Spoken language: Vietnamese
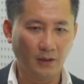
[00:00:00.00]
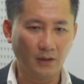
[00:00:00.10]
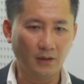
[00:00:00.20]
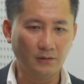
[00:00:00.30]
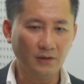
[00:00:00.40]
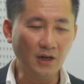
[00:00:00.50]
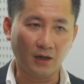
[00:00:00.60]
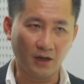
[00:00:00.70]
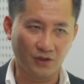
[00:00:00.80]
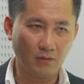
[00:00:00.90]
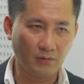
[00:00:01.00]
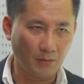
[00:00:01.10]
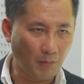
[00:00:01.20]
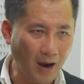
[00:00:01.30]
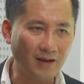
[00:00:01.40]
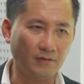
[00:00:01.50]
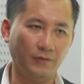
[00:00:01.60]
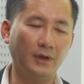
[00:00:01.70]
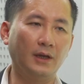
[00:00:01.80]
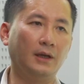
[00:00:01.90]
thích ứng được ở trong cái mảng
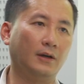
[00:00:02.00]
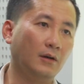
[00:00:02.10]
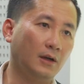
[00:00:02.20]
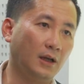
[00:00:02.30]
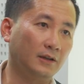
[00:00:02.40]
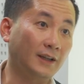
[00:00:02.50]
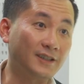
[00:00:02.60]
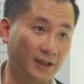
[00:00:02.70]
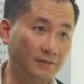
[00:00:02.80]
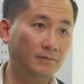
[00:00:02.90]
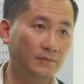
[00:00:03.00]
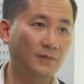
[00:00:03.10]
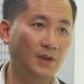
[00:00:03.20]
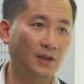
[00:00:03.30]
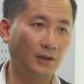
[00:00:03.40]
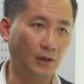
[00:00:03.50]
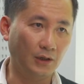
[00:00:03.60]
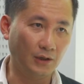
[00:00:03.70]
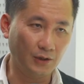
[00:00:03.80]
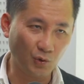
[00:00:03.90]
về gọi là tài chính ừ,
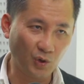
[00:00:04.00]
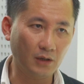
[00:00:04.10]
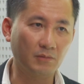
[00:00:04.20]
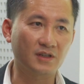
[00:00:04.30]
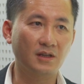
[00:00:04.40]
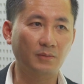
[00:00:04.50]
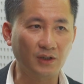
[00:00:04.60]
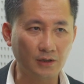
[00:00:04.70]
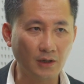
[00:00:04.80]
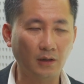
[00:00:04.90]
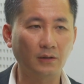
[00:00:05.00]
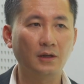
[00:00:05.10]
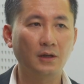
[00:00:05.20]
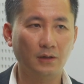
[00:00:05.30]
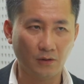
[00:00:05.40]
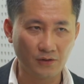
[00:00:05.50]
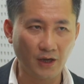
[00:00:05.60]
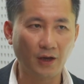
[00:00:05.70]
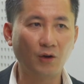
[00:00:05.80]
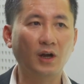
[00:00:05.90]
thì ừ. điều kiện mà gia nhập thị trường nó
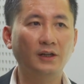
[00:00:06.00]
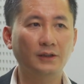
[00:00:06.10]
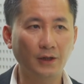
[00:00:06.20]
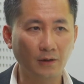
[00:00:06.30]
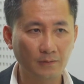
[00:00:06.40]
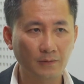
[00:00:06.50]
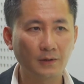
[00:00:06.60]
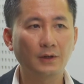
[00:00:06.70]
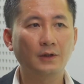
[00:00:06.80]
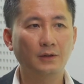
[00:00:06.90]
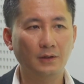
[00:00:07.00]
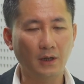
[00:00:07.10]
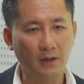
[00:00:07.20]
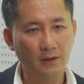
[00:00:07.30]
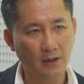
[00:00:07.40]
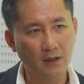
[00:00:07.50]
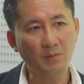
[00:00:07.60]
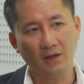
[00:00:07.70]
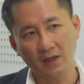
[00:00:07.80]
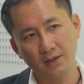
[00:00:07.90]
sẽ khó khăn hơn nhiều ừ, đấy ừ. khi
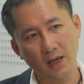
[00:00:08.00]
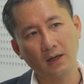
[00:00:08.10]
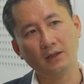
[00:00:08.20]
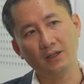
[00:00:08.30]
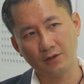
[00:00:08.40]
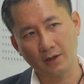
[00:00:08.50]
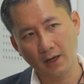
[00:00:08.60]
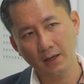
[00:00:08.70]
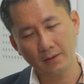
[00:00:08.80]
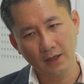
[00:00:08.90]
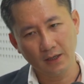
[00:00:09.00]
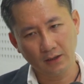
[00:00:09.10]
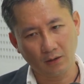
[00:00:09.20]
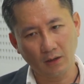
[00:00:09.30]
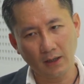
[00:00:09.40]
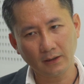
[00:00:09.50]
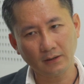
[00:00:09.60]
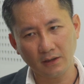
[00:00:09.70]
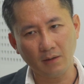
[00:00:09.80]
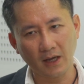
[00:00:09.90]
mà đi sang các thị trường khác thì có lẽ tại
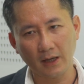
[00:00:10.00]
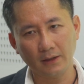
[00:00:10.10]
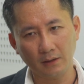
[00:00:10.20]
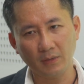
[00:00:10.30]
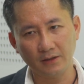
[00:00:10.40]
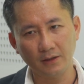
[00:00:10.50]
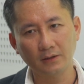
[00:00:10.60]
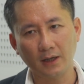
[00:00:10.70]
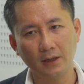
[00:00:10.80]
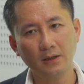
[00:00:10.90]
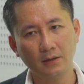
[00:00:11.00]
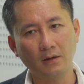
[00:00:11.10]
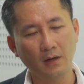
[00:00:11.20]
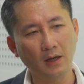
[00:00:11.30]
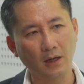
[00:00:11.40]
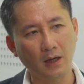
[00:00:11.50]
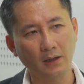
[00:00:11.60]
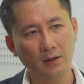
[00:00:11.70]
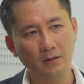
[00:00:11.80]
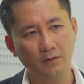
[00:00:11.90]
thời điểm này thì mình chưa thấy nó là cái
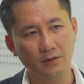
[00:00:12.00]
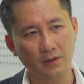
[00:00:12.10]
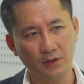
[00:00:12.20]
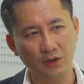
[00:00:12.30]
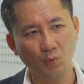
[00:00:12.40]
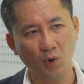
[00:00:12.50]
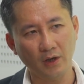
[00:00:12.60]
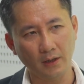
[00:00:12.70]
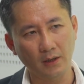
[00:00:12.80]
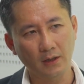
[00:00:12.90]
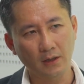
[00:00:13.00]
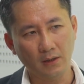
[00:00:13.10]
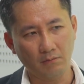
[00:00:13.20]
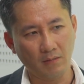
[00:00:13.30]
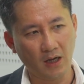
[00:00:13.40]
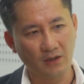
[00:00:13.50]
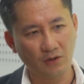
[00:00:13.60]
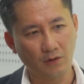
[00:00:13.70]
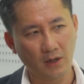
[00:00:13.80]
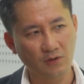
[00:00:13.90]
cơ hội ờ, chín mùi mà
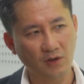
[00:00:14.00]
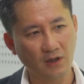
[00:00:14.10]
cho các doanh